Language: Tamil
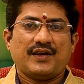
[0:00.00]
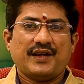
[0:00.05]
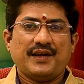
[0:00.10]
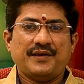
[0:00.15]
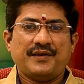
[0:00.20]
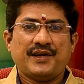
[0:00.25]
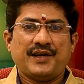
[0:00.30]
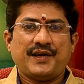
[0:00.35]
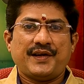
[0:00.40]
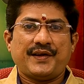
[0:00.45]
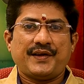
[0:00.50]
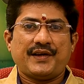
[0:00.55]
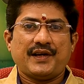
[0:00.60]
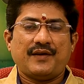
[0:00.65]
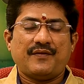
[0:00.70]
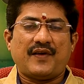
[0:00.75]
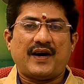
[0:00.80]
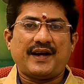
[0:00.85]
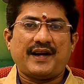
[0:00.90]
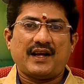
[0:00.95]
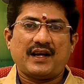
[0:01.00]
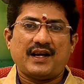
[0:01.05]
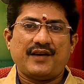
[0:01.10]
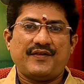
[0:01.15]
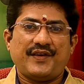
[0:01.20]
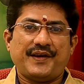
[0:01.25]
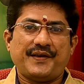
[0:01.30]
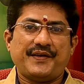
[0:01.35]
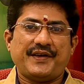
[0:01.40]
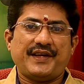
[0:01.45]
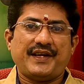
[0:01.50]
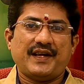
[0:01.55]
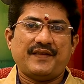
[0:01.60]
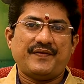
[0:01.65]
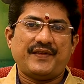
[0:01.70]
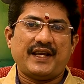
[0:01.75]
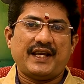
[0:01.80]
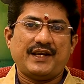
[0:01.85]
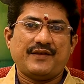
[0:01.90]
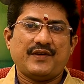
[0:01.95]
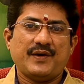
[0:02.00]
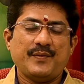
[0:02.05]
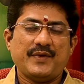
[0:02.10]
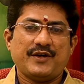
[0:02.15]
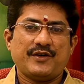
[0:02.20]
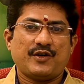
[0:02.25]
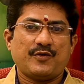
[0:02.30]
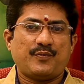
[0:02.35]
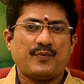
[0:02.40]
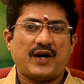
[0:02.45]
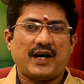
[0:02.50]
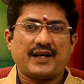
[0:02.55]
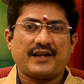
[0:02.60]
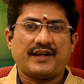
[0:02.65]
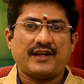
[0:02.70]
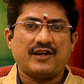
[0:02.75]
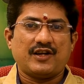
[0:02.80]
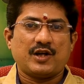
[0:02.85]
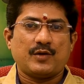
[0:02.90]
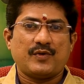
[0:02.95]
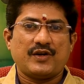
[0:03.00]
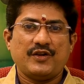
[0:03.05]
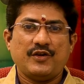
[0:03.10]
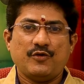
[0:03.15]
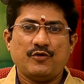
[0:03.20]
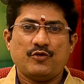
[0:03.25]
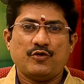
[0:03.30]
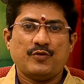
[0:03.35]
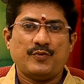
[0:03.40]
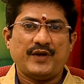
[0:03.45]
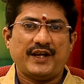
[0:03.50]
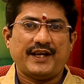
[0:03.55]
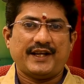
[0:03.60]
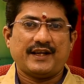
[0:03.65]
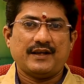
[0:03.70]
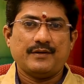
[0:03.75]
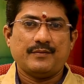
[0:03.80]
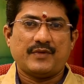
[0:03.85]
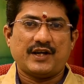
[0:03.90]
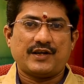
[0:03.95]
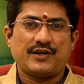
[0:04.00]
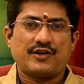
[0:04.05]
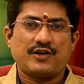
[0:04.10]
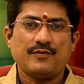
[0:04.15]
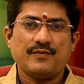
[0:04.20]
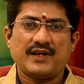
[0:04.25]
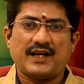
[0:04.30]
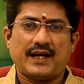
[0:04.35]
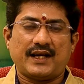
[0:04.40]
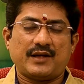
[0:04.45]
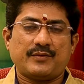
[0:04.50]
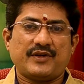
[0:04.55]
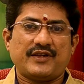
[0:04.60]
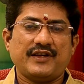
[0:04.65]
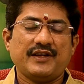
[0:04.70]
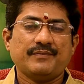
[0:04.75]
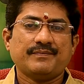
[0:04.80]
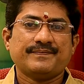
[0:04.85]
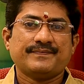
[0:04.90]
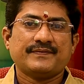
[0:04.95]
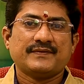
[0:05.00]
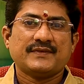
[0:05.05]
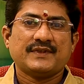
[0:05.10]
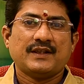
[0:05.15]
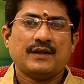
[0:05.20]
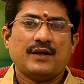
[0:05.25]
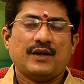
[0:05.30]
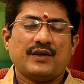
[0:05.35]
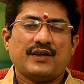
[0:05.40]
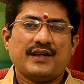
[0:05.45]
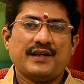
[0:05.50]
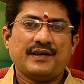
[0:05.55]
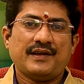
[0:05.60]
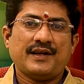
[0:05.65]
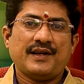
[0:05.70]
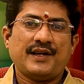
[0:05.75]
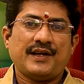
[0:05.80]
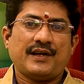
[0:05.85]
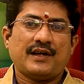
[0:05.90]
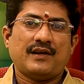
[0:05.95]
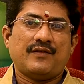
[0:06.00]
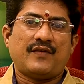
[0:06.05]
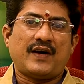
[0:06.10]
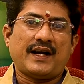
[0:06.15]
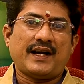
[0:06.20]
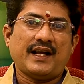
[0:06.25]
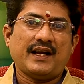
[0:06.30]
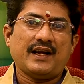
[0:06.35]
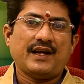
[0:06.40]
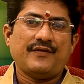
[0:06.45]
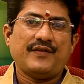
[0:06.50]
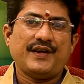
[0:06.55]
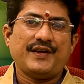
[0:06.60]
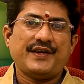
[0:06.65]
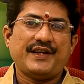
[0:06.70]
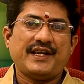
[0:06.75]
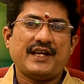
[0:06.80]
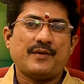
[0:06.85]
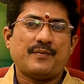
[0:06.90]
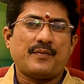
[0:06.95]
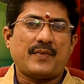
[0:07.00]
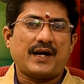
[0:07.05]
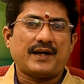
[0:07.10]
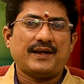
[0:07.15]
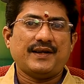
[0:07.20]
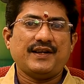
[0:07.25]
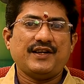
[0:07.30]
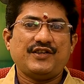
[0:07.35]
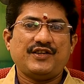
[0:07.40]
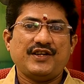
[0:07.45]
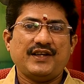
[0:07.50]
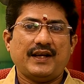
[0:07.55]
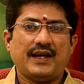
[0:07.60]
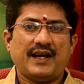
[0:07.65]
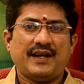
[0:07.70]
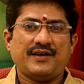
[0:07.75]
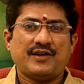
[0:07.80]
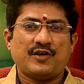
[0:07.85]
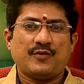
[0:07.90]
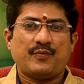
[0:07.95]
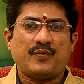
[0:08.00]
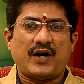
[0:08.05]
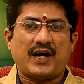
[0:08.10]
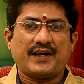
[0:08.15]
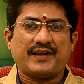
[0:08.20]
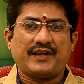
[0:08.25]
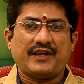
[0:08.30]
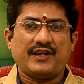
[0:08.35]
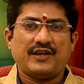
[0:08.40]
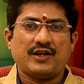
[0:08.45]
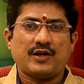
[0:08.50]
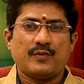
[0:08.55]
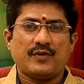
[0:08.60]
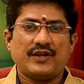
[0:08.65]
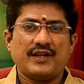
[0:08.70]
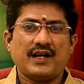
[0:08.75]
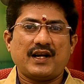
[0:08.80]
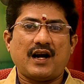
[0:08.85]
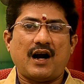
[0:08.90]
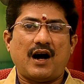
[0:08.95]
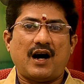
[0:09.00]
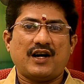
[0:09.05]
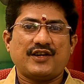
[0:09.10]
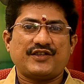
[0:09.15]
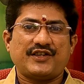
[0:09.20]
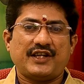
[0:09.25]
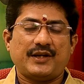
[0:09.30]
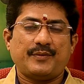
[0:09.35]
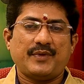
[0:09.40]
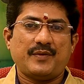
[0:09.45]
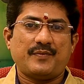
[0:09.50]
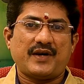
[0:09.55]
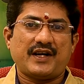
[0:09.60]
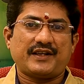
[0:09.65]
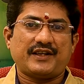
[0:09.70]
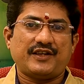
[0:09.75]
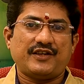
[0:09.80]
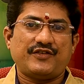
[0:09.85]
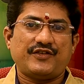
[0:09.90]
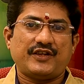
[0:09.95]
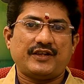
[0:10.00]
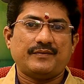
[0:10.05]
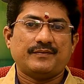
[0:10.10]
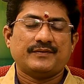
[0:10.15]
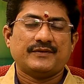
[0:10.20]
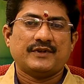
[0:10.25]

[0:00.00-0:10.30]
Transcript: இன்று நீங்கள் வணங்க வேண்டிய தெய்வம் என்று பார்க்கின்ற பொழுது குபேரன் மற்றும் கணபதி இன்று நீங்கள் வணங்க வேண்டிய மகரிஷி என்று பார்க்கின்ற பொழுது காஷீப மகரிஷி